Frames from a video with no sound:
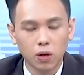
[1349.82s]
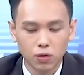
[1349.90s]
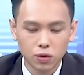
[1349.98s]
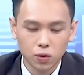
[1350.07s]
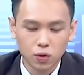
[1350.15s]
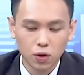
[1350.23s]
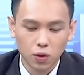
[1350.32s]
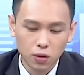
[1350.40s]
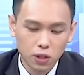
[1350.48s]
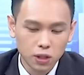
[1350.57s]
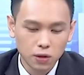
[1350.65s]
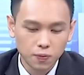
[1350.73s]
哦，你说有
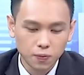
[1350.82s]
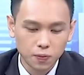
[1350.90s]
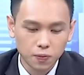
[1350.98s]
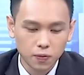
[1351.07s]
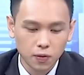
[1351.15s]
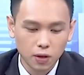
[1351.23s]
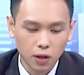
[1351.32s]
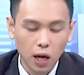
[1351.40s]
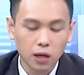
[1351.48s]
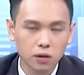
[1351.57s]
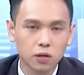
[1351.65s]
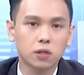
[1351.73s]
一些
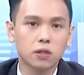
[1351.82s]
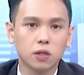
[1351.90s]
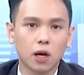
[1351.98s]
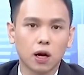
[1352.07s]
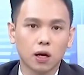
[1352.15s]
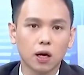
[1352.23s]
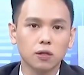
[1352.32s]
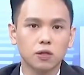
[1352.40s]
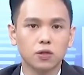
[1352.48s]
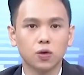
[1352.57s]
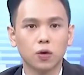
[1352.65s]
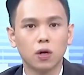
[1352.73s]
看似啦，看
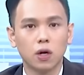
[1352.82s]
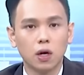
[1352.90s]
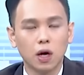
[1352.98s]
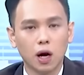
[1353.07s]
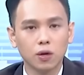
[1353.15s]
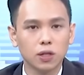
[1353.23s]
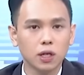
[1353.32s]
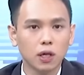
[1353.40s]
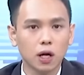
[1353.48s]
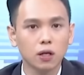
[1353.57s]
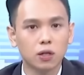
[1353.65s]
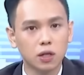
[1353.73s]
似说好像
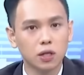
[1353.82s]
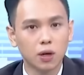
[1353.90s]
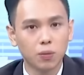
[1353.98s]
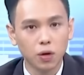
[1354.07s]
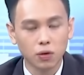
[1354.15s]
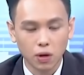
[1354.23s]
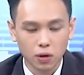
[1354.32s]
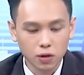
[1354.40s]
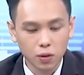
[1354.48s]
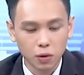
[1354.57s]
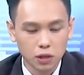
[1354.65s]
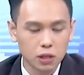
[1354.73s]
它的题材没有到
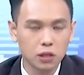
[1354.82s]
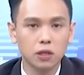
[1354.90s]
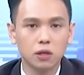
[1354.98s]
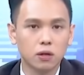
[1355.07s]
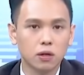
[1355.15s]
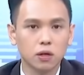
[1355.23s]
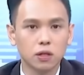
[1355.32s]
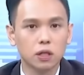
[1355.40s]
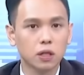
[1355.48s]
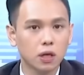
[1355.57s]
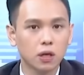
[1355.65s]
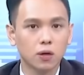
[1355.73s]
这么新颖的一
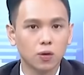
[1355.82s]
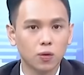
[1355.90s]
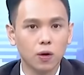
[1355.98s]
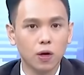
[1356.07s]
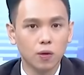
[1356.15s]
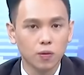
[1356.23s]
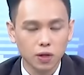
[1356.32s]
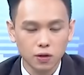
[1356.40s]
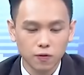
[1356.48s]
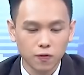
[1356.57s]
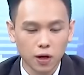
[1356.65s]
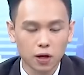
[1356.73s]
些个股，但
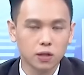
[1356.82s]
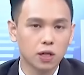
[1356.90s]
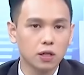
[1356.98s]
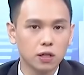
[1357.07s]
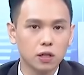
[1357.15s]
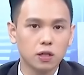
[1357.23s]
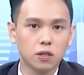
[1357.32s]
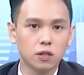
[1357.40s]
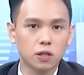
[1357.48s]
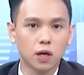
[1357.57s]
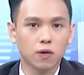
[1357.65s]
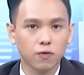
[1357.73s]
是反而在年线
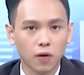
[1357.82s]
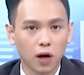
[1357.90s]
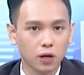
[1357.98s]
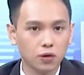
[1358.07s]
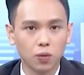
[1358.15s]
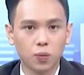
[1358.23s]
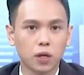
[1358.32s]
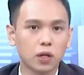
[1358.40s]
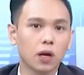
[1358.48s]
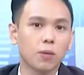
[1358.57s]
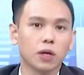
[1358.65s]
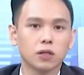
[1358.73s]
之下，法人就
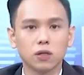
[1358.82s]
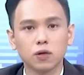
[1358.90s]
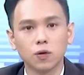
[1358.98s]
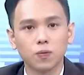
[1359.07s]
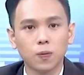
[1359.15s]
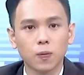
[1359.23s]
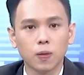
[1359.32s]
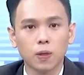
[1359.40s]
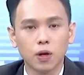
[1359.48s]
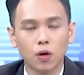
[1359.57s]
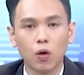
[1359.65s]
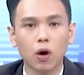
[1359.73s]
偏爱买这种。
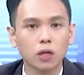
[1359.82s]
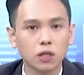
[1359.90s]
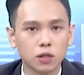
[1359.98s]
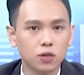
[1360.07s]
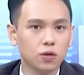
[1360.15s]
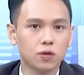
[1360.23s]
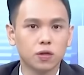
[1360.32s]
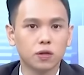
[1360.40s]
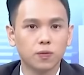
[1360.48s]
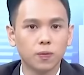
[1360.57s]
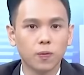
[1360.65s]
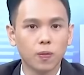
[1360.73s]
华新就是，
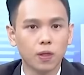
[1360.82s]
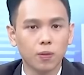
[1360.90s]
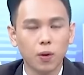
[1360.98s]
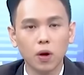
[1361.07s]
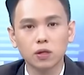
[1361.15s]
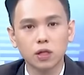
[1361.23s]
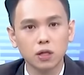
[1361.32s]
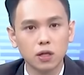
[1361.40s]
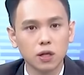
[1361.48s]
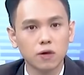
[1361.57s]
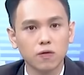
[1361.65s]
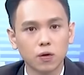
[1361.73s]
包括一些
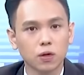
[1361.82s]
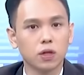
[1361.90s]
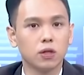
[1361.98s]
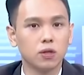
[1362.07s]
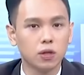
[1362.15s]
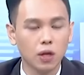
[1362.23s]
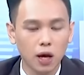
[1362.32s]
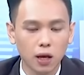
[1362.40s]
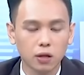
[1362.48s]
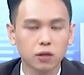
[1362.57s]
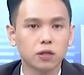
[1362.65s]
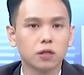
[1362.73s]
离岸风电、太
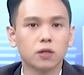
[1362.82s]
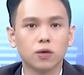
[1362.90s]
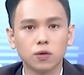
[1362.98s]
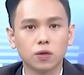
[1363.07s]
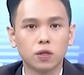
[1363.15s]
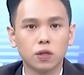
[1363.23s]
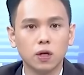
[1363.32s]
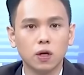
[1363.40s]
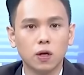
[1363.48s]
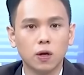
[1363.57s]
阳能这些都是，